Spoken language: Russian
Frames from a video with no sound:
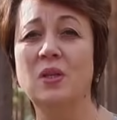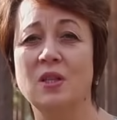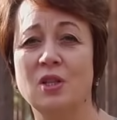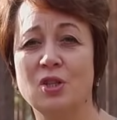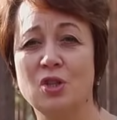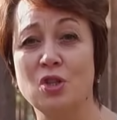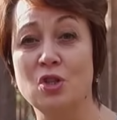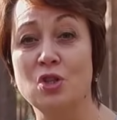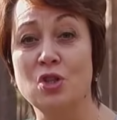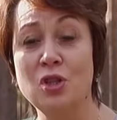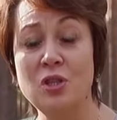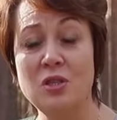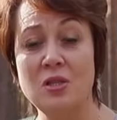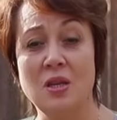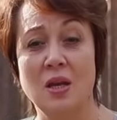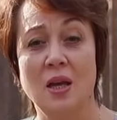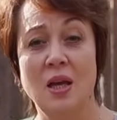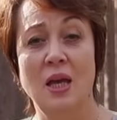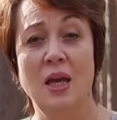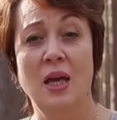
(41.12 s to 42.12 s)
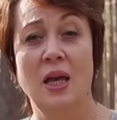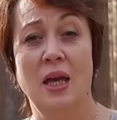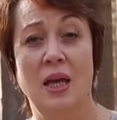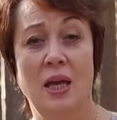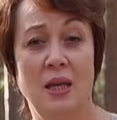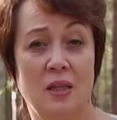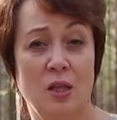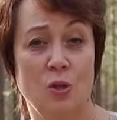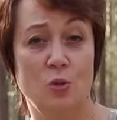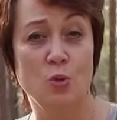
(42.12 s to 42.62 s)
нашей жизни –
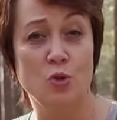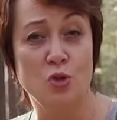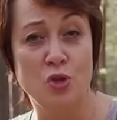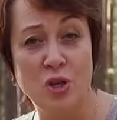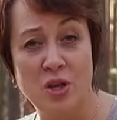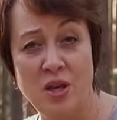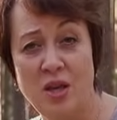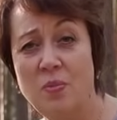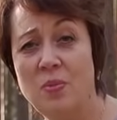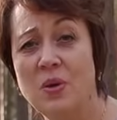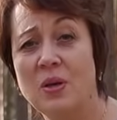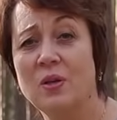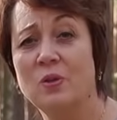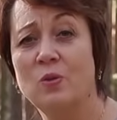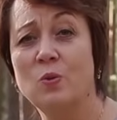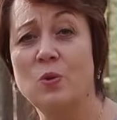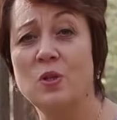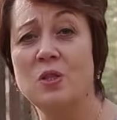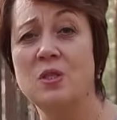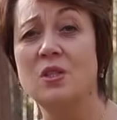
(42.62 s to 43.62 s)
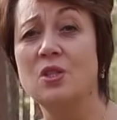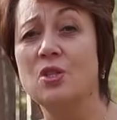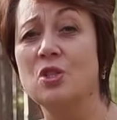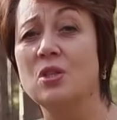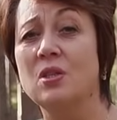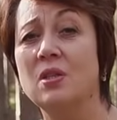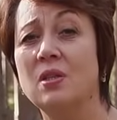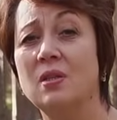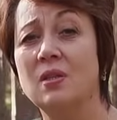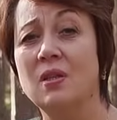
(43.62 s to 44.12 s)
это тот жребий, который
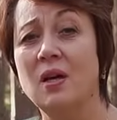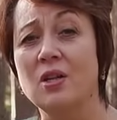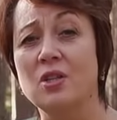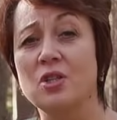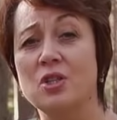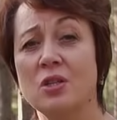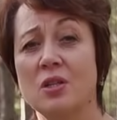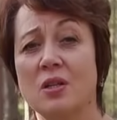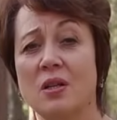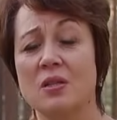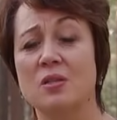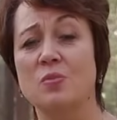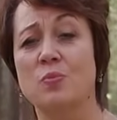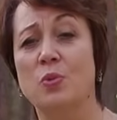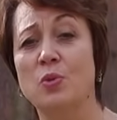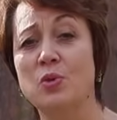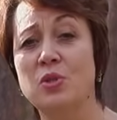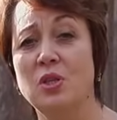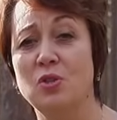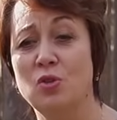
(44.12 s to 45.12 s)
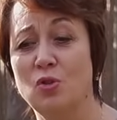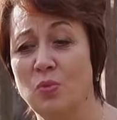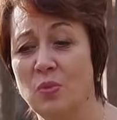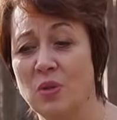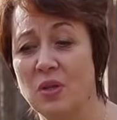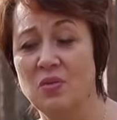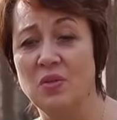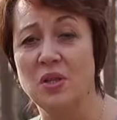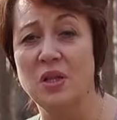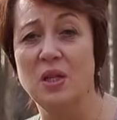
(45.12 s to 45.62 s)
держит наш Господь, о чем мы
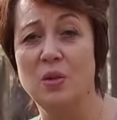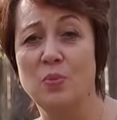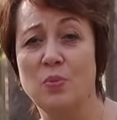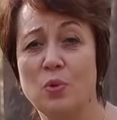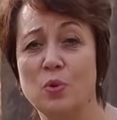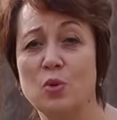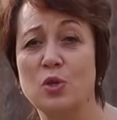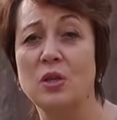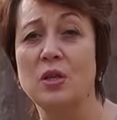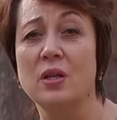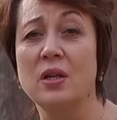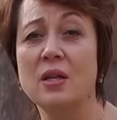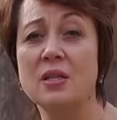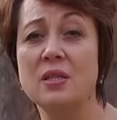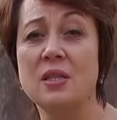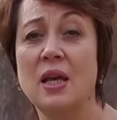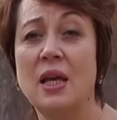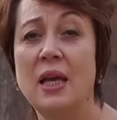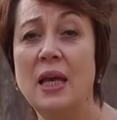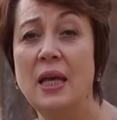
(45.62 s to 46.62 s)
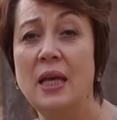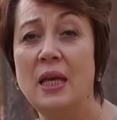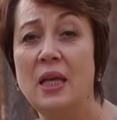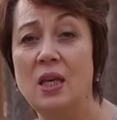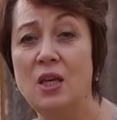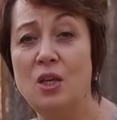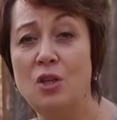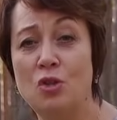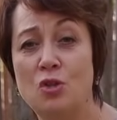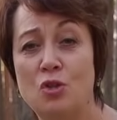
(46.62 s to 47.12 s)
говорили в прошлый раз,
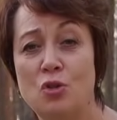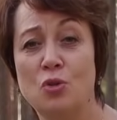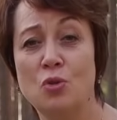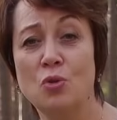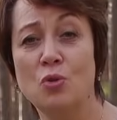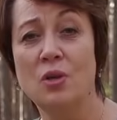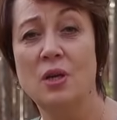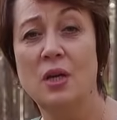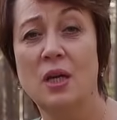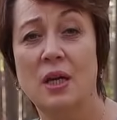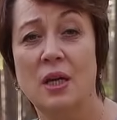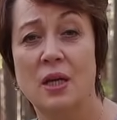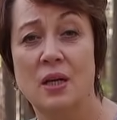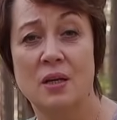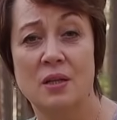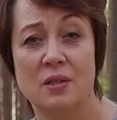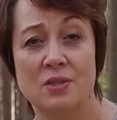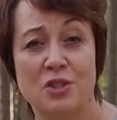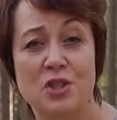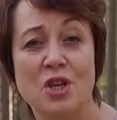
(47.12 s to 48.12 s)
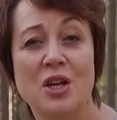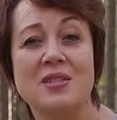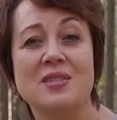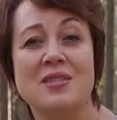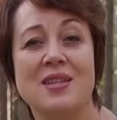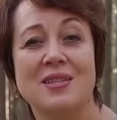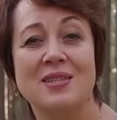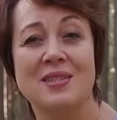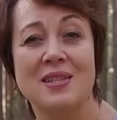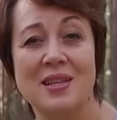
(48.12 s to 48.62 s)
и еще э, часть
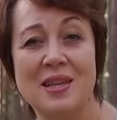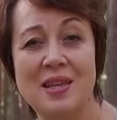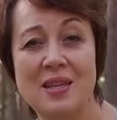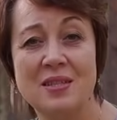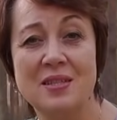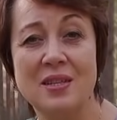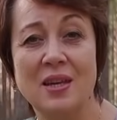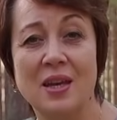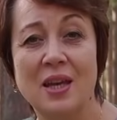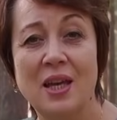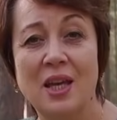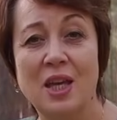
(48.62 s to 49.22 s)
наследия